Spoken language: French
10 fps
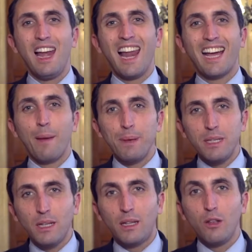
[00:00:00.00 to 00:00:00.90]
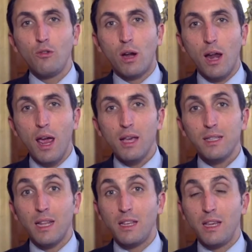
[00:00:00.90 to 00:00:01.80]
la capacité nucléaire,
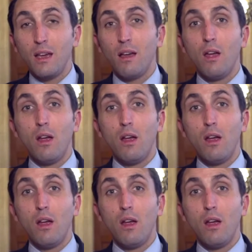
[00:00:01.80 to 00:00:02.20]
c'est-à-dire